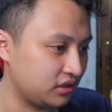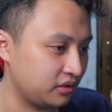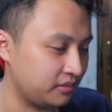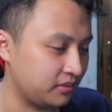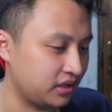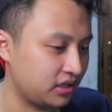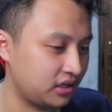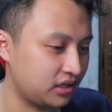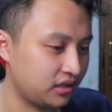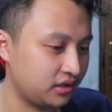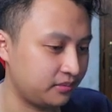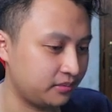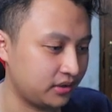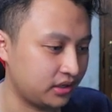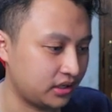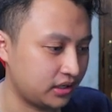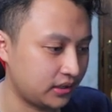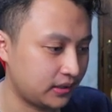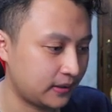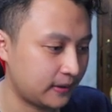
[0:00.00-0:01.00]
di mana di
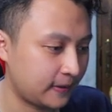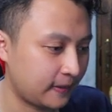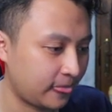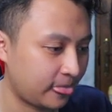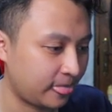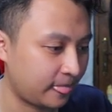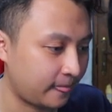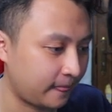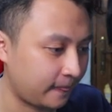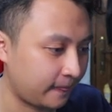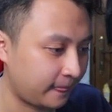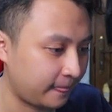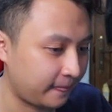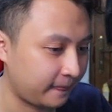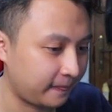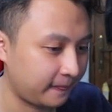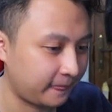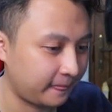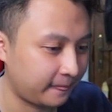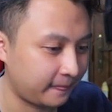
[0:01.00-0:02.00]
mana halo buat
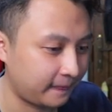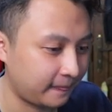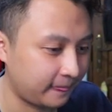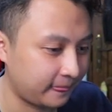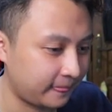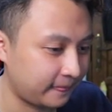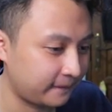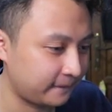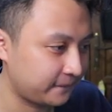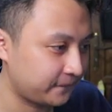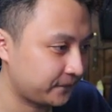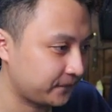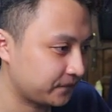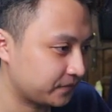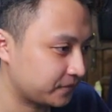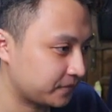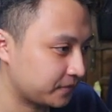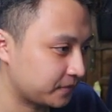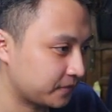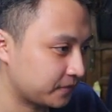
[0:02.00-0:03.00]
amat bos
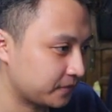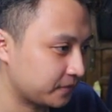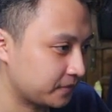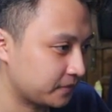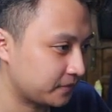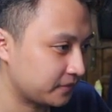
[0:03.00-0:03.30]
min